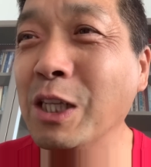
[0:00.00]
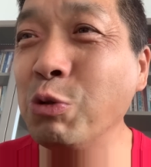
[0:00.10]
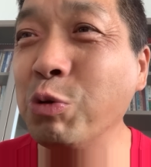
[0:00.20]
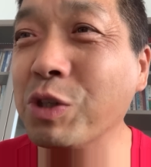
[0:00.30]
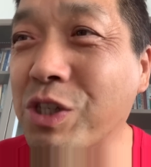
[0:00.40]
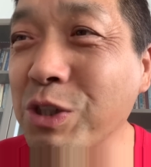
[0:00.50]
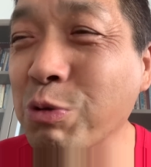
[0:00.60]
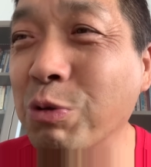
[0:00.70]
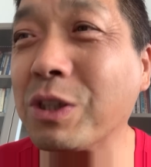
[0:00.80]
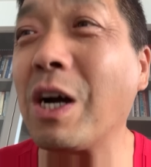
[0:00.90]
女施
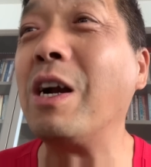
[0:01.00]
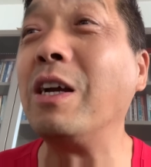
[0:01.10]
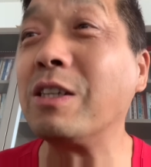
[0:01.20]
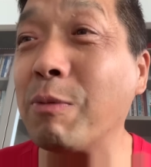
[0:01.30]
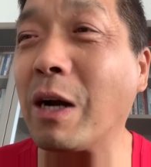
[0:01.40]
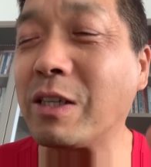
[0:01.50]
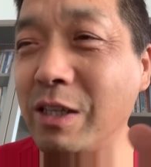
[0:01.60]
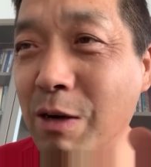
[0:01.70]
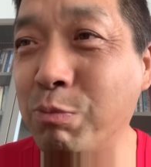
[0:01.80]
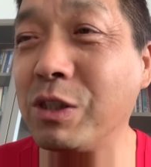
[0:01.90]
主，当然是吧，这
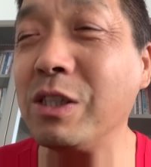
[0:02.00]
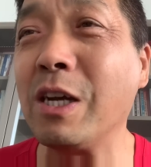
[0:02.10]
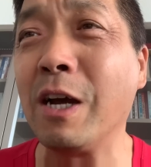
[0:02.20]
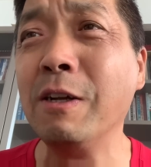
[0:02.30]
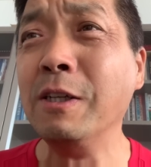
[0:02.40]
也不新鲜。